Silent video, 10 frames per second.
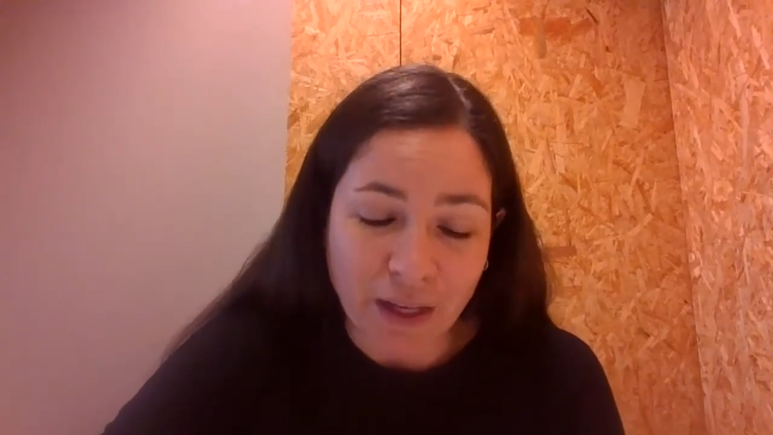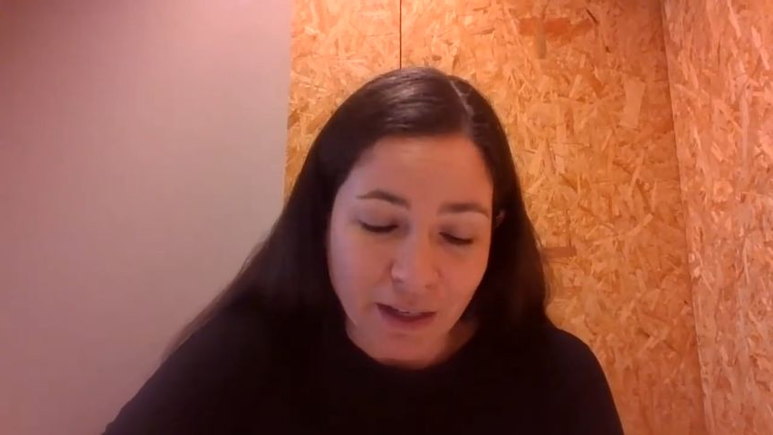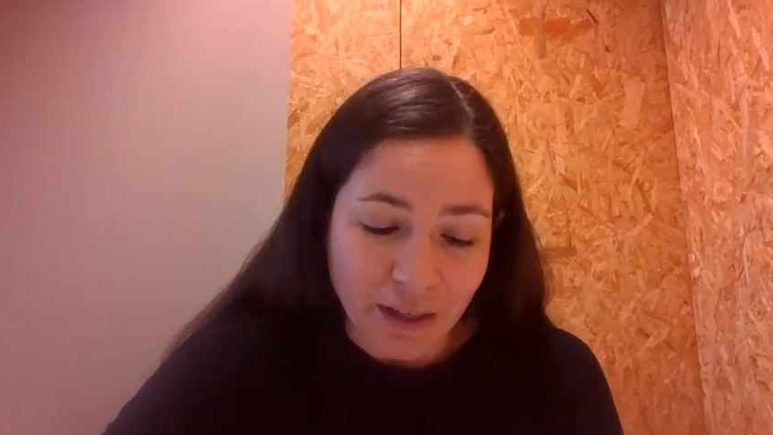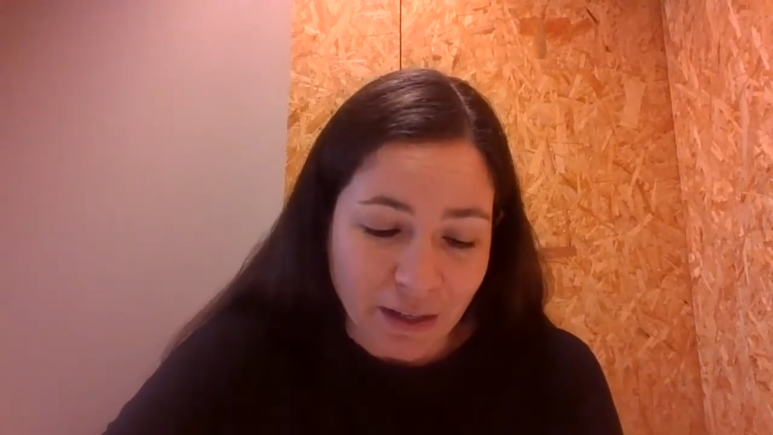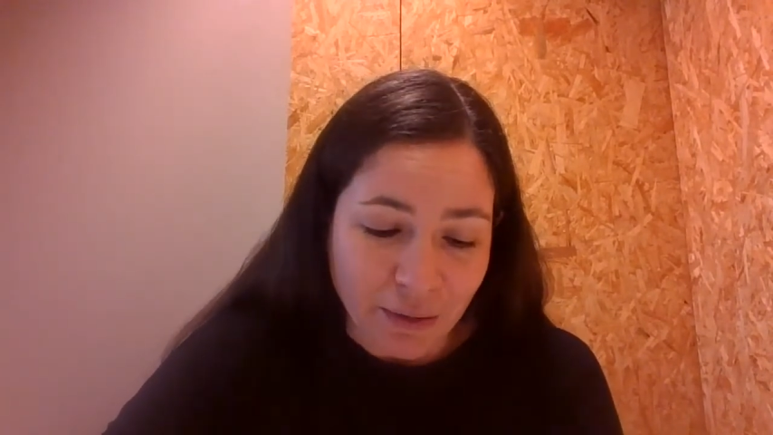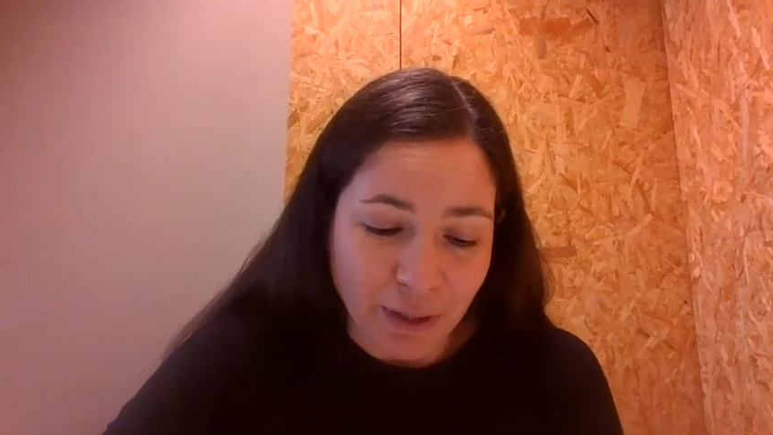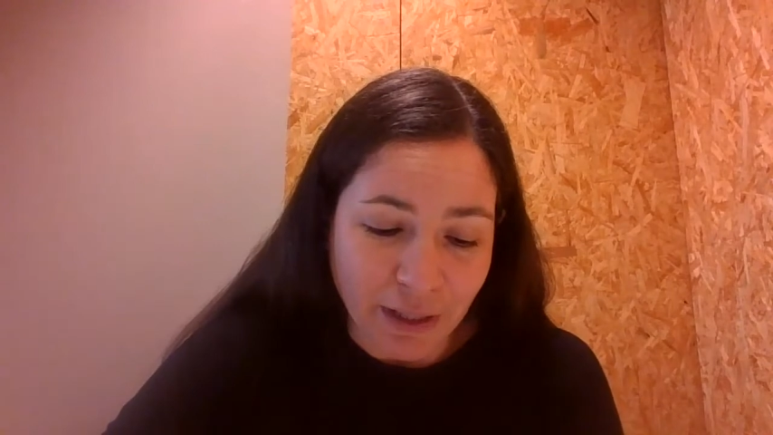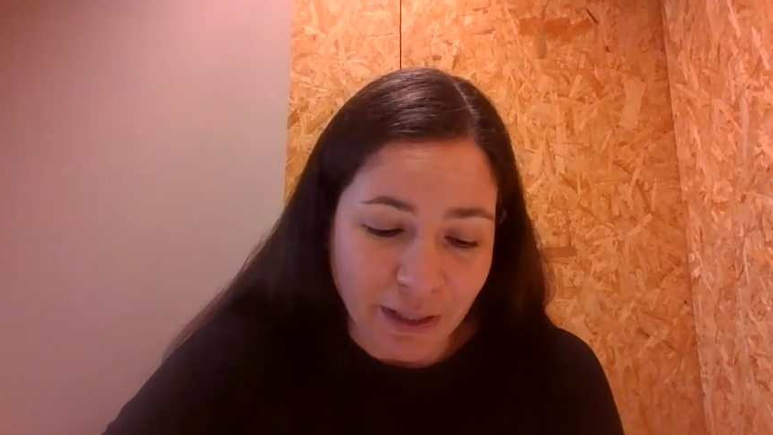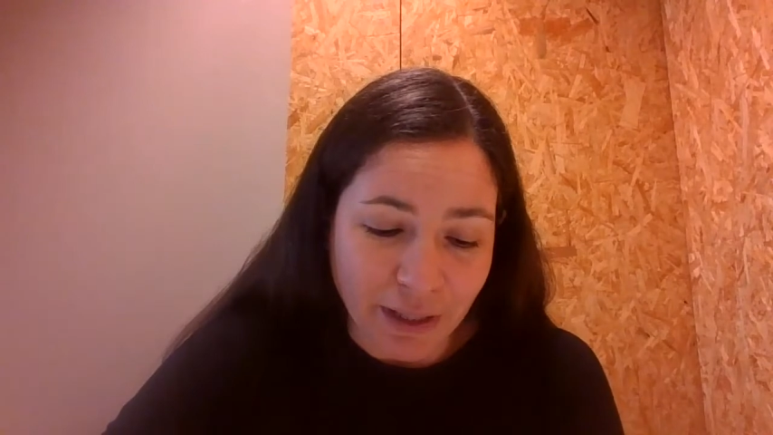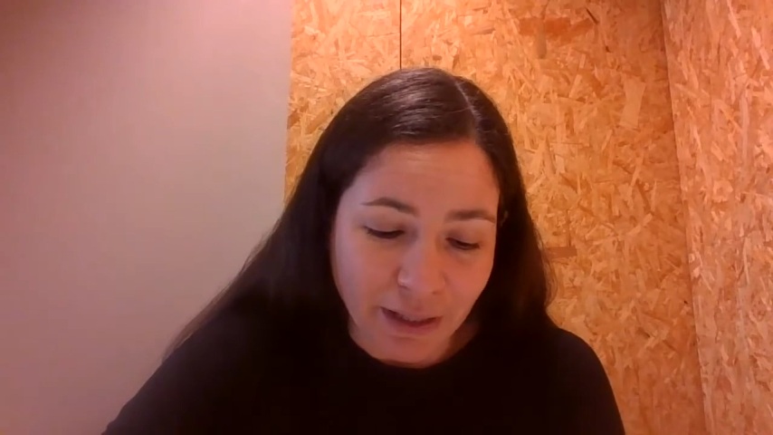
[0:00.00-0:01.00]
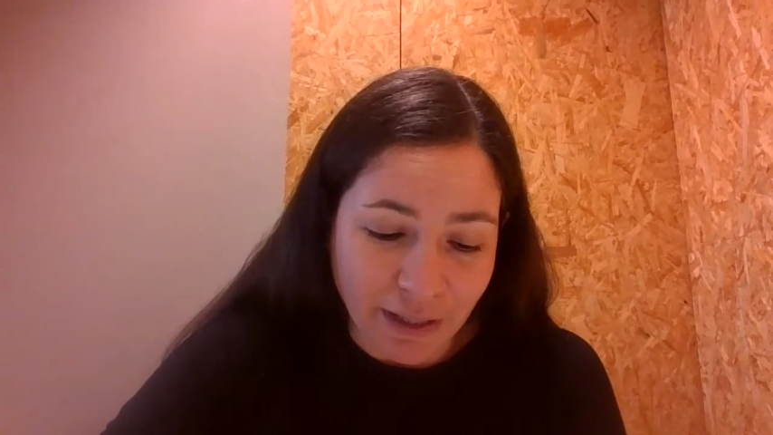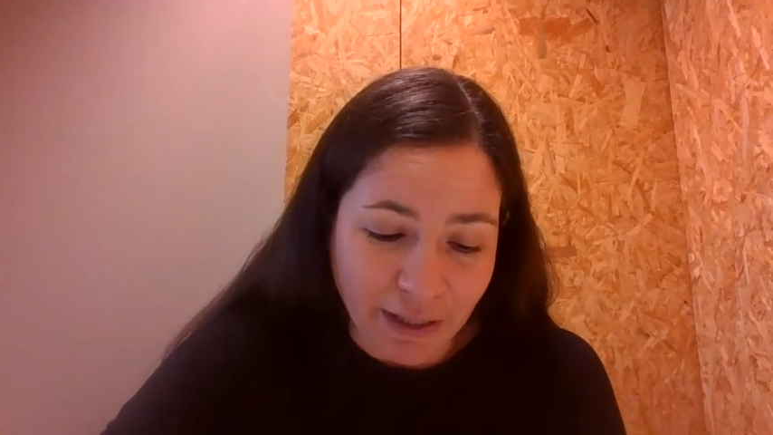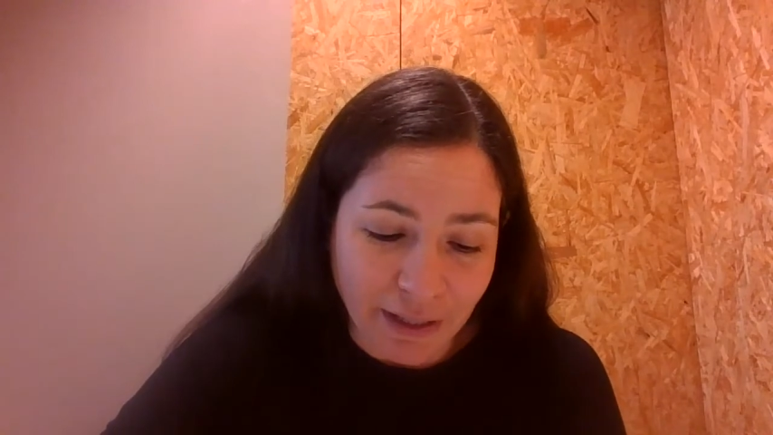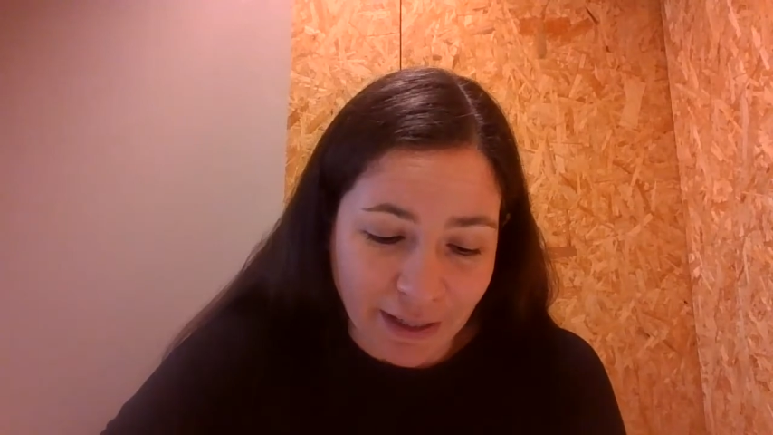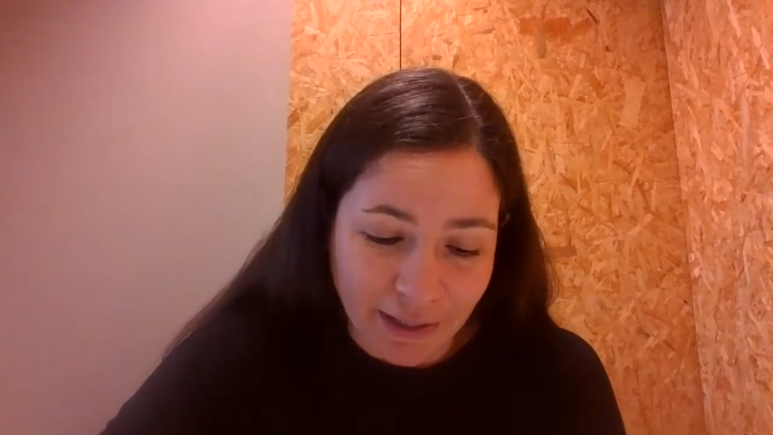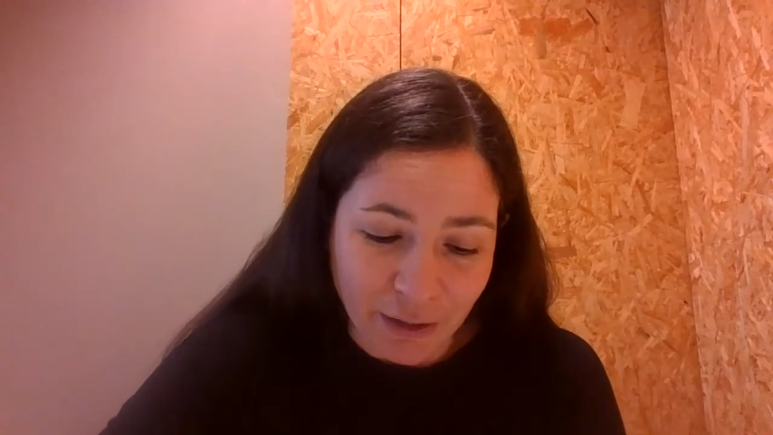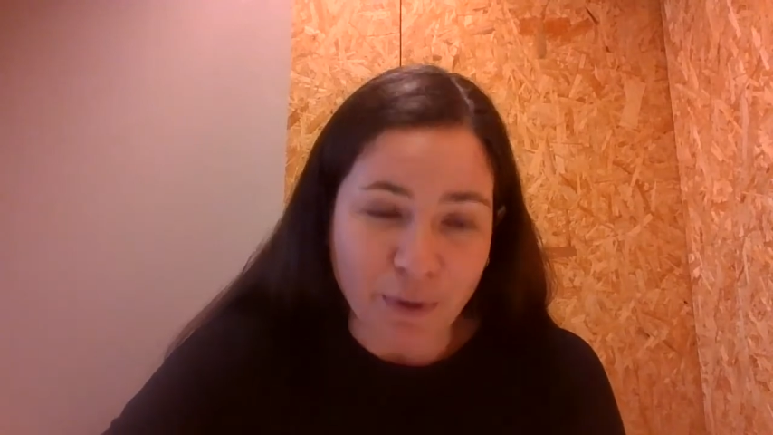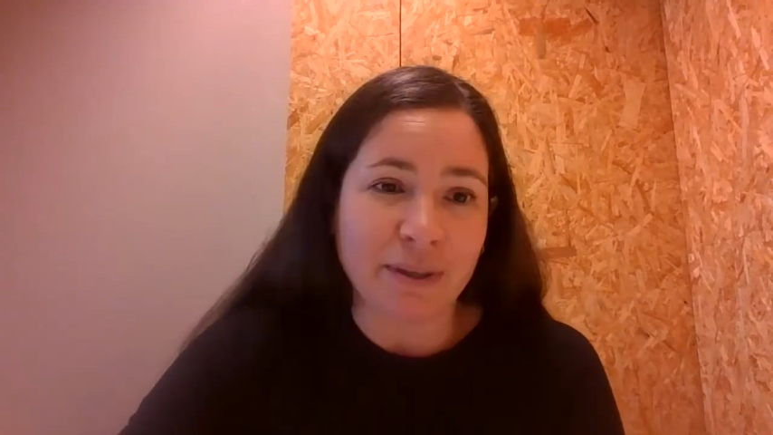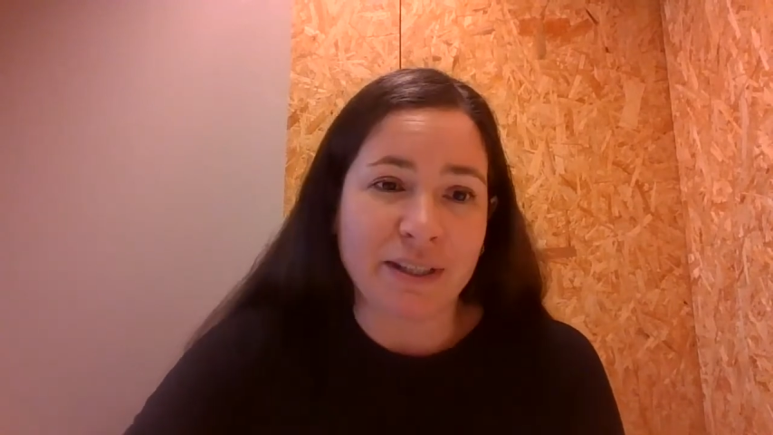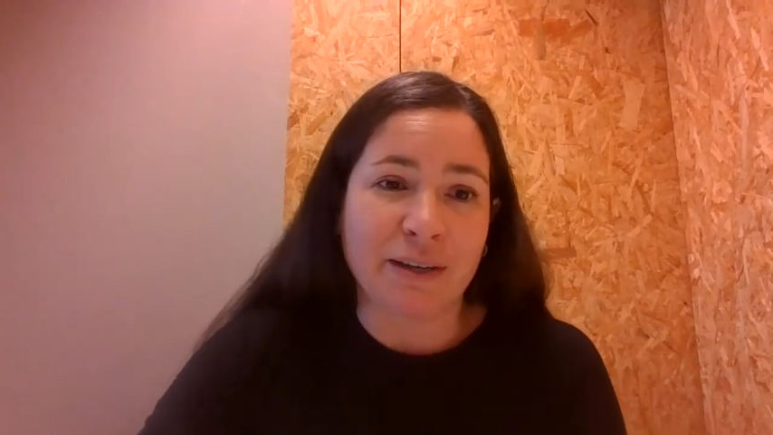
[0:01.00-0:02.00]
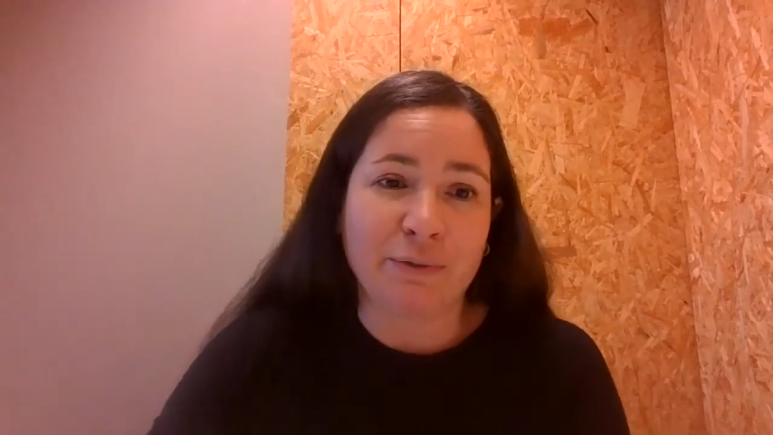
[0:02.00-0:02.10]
Quindi è da un po' che MSF sta